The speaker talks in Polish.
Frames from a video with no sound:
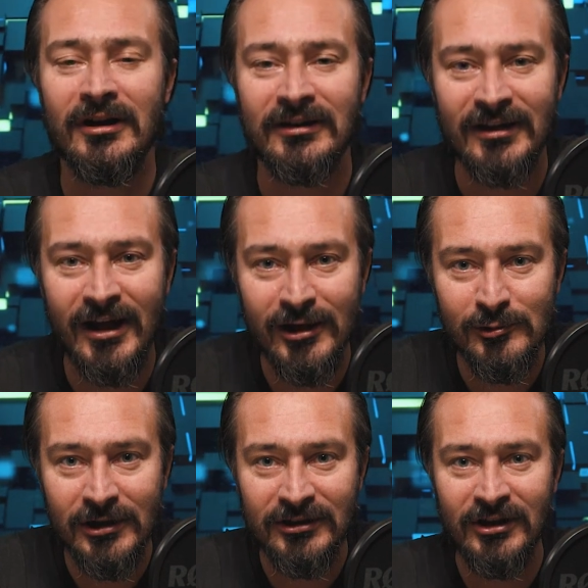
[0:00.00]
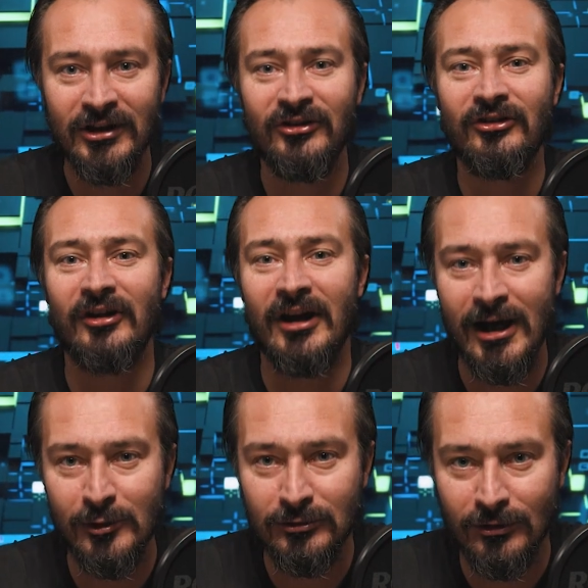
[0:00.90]
najładniejsze
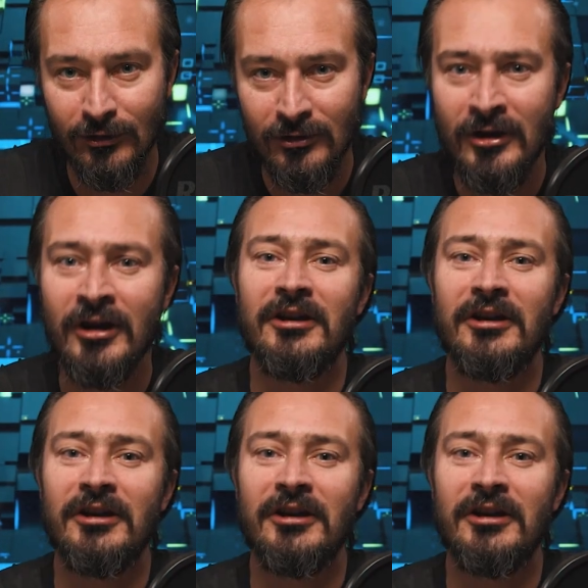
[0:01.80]
auto,